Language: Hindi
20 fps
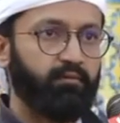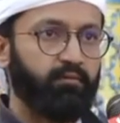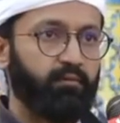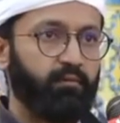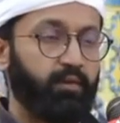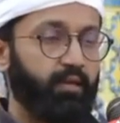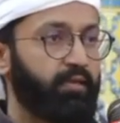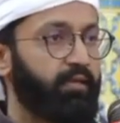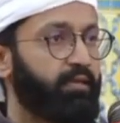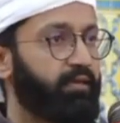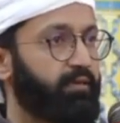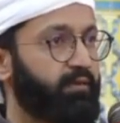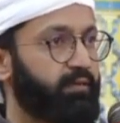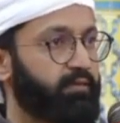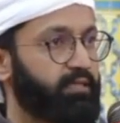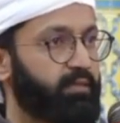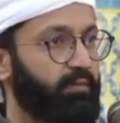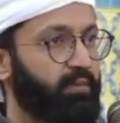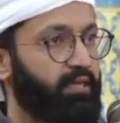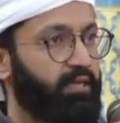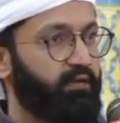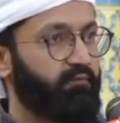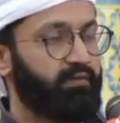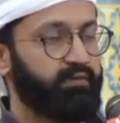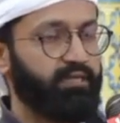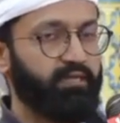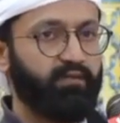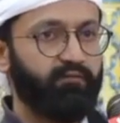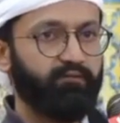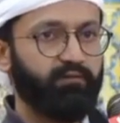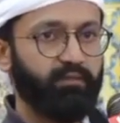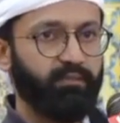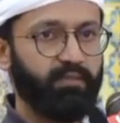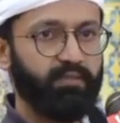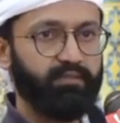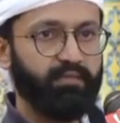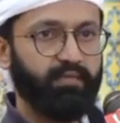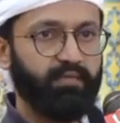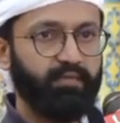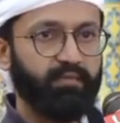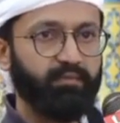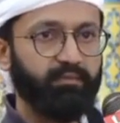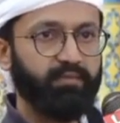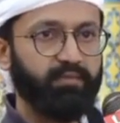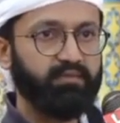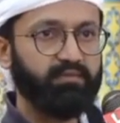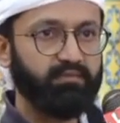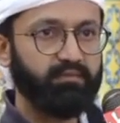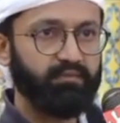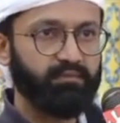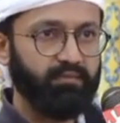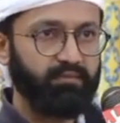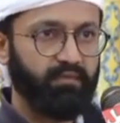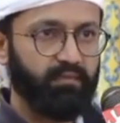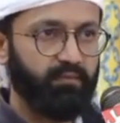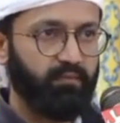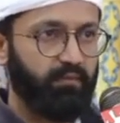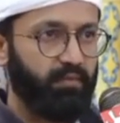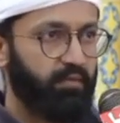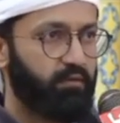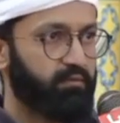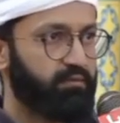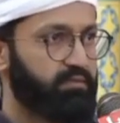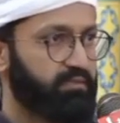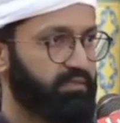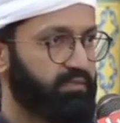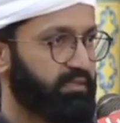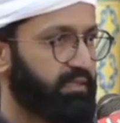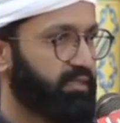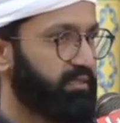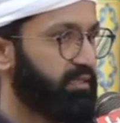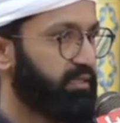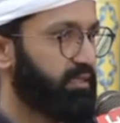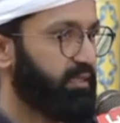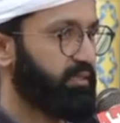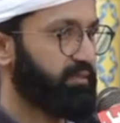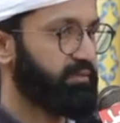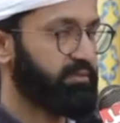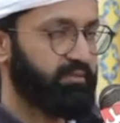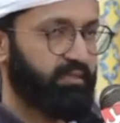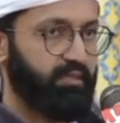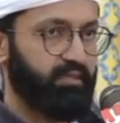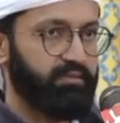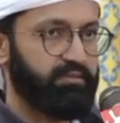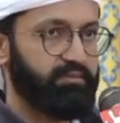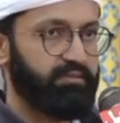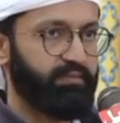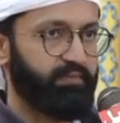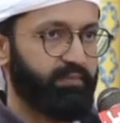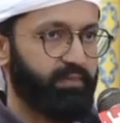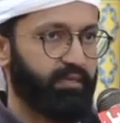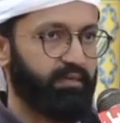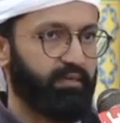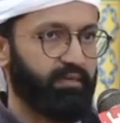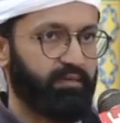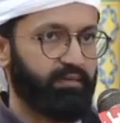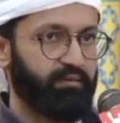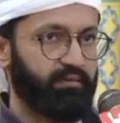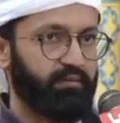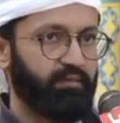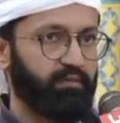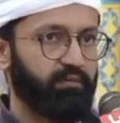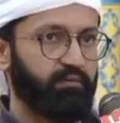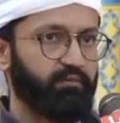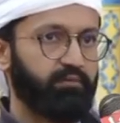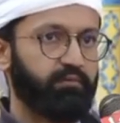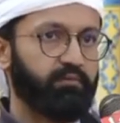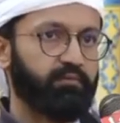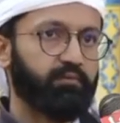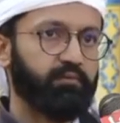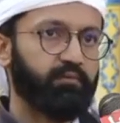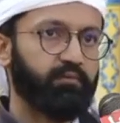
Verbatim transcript: और अल्लाह तबारक वाली फरमाता है कि मैं सत्तर माओं से ज़्यादा इंसान से प्यार करता हूँ